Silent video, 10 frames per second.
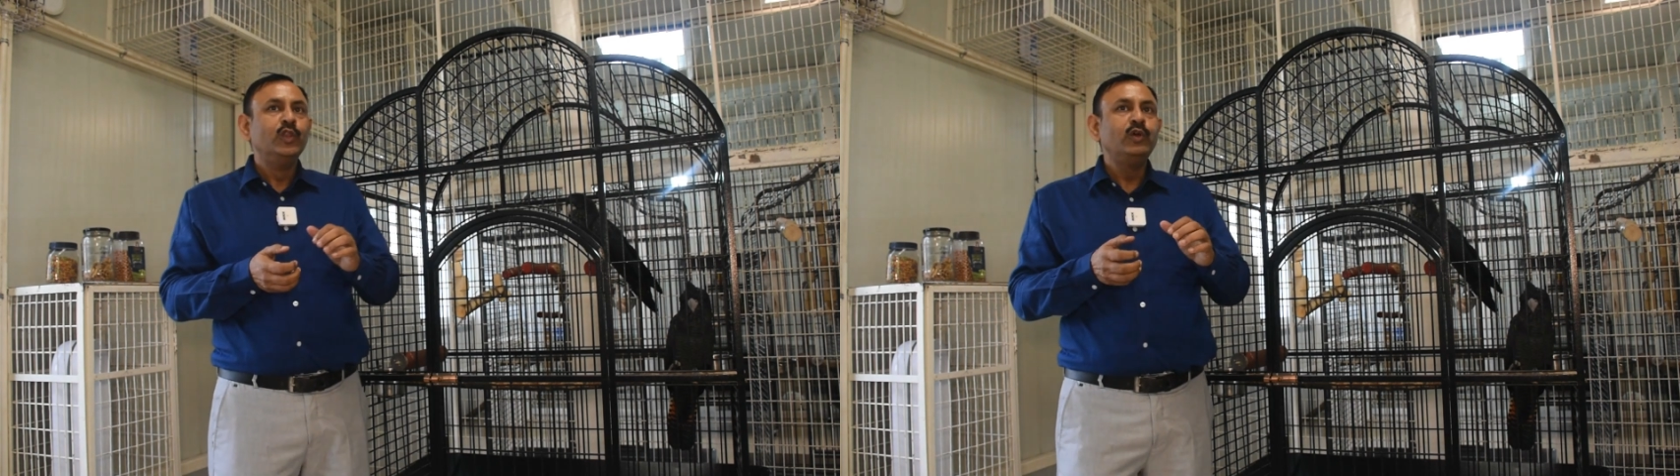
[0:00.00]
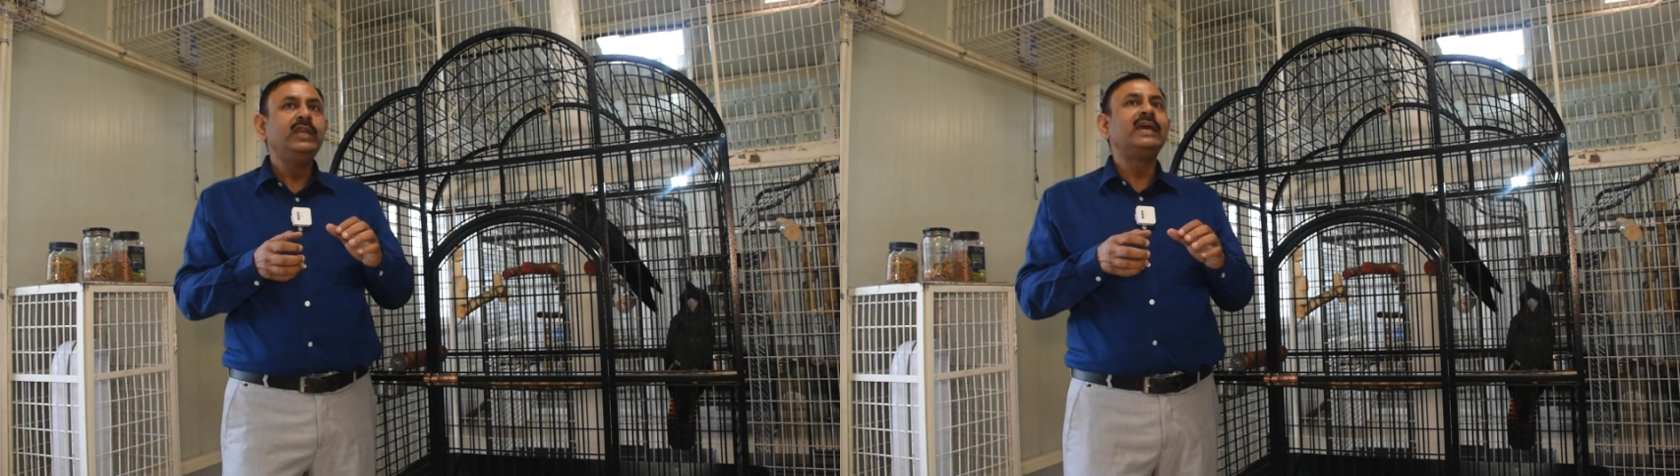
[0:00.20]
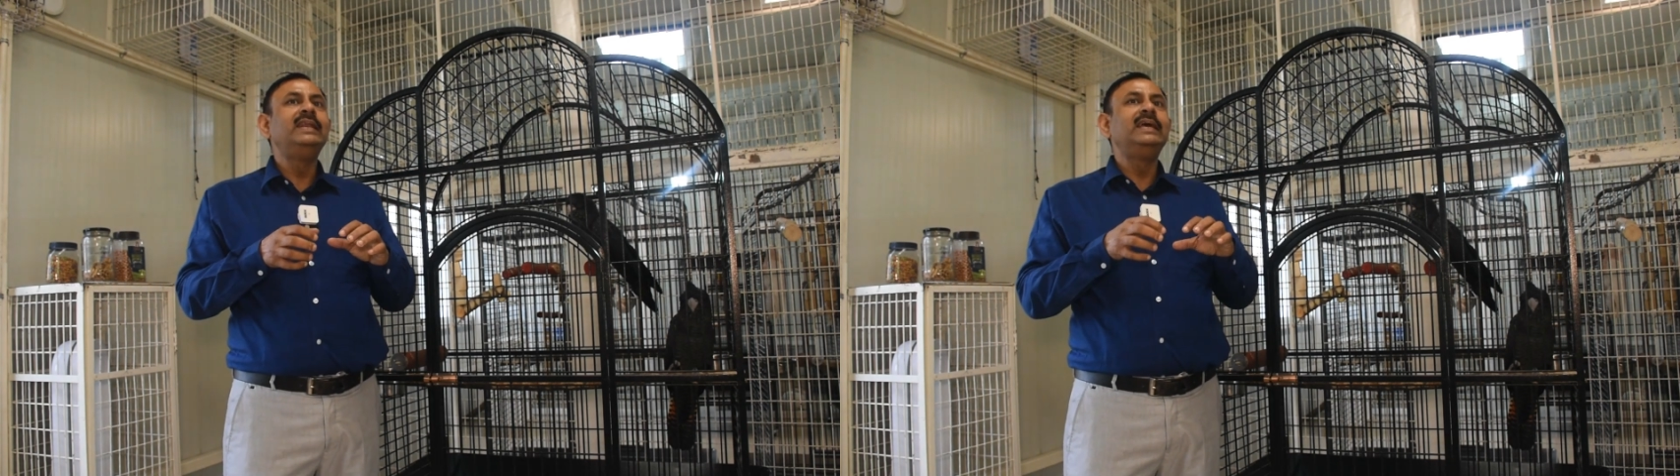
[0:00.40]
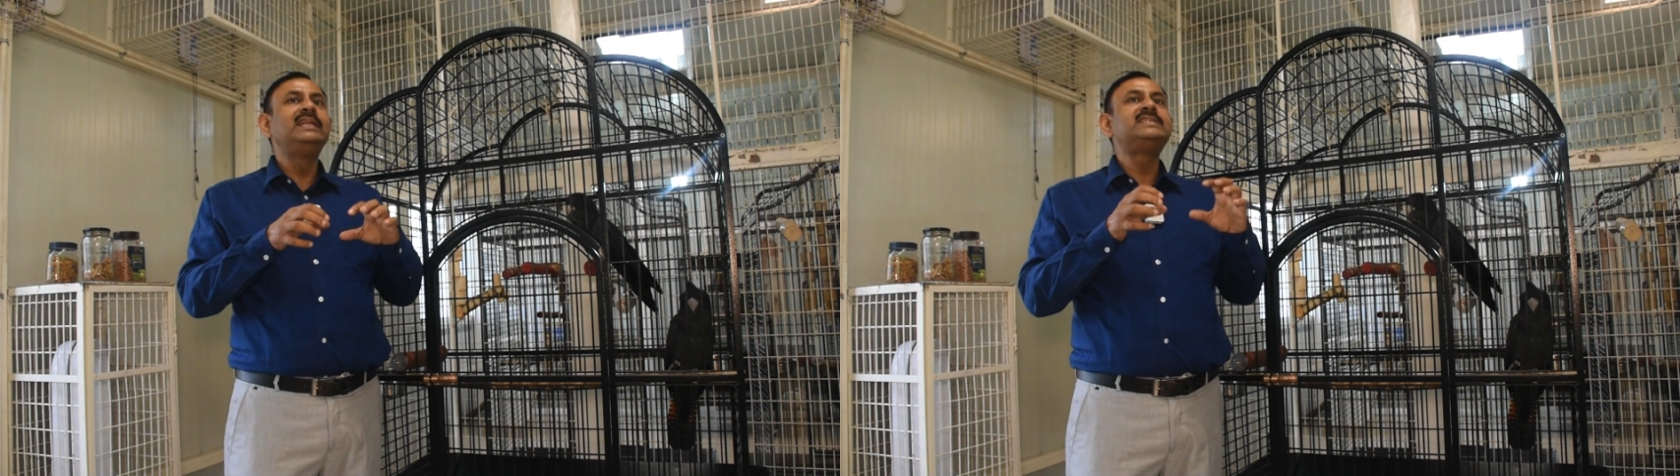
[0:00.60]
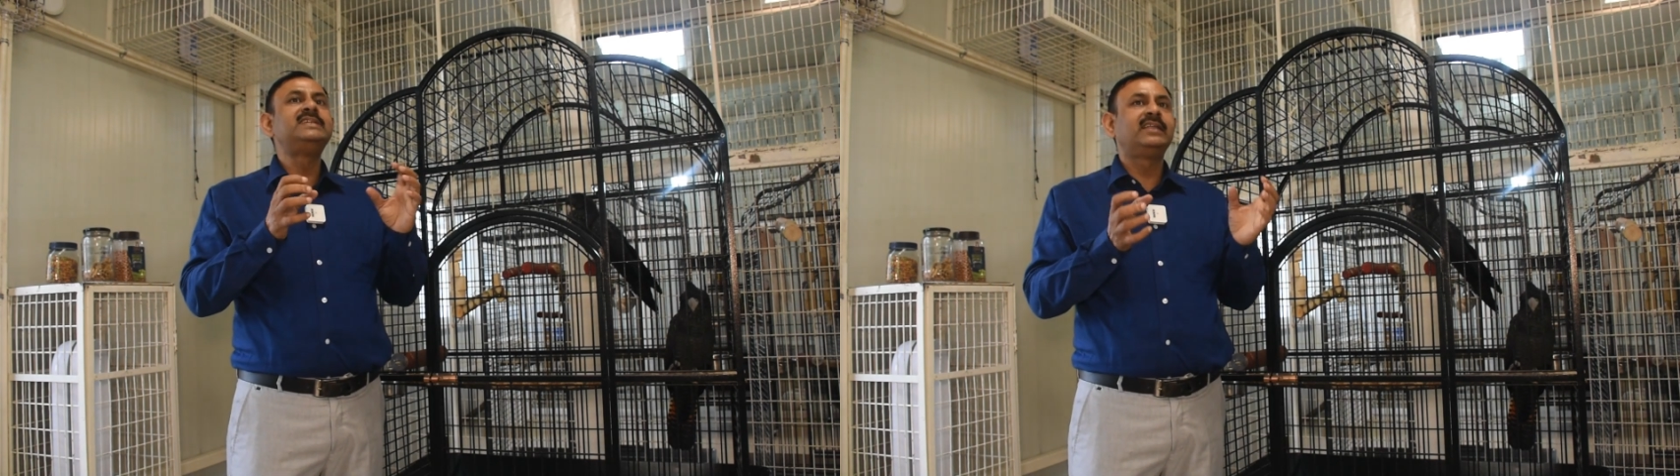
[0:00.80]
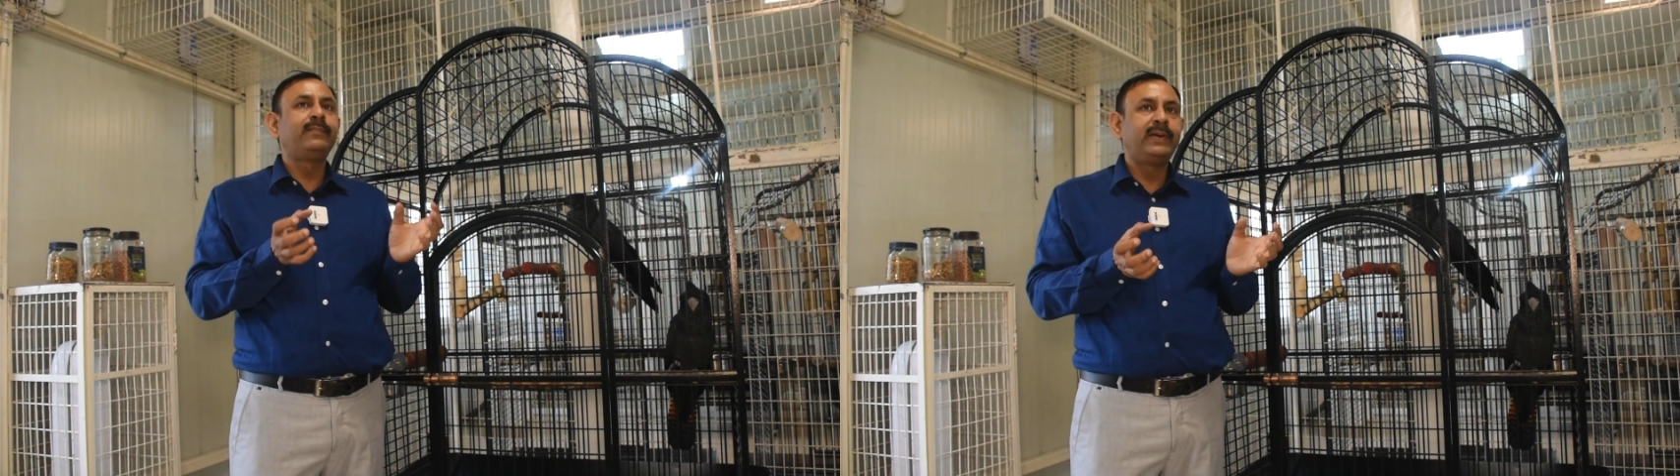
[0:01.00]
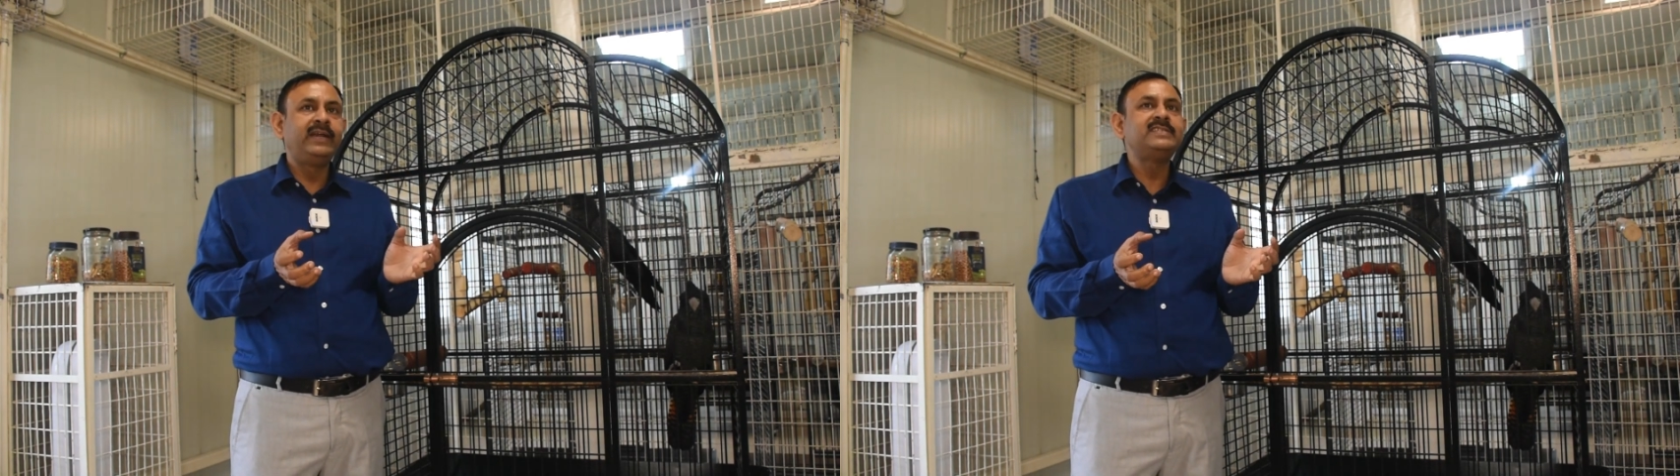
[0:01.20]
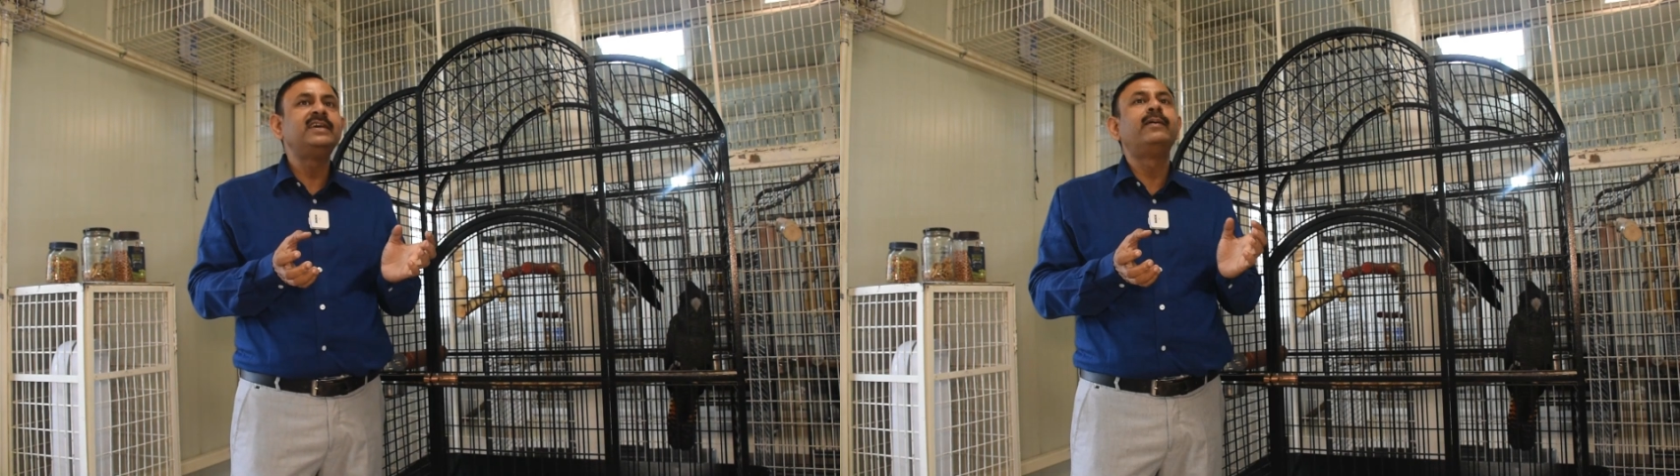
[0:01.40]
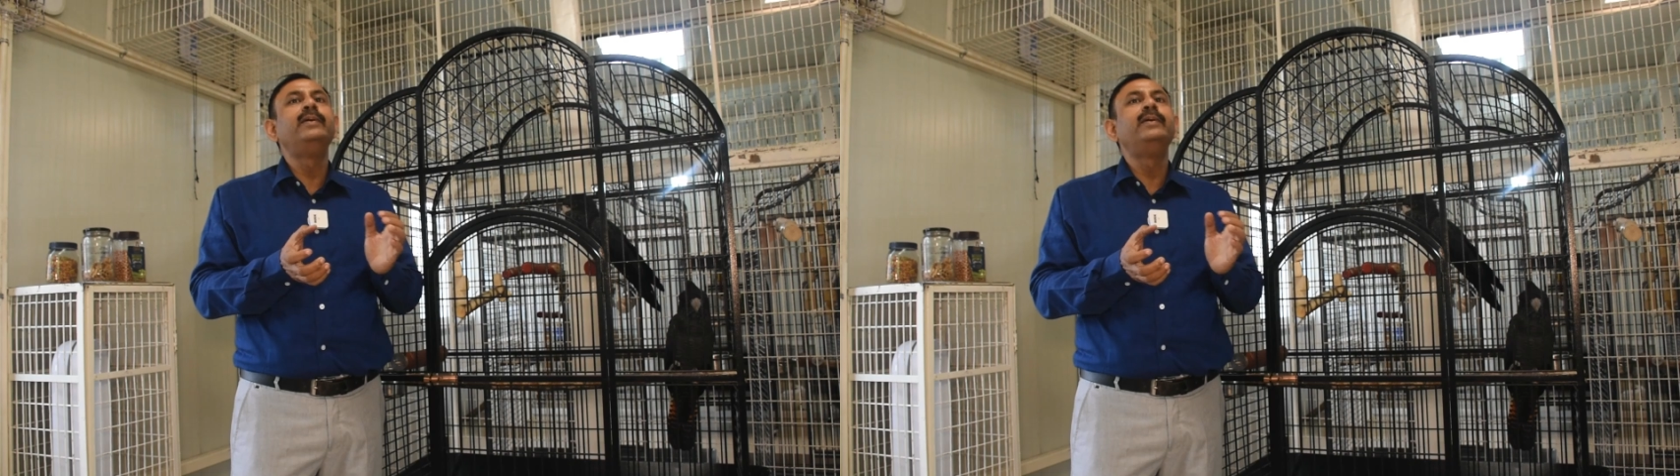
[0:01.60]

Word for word: तो इनके नेल्स ज़्यादा बढ़ने से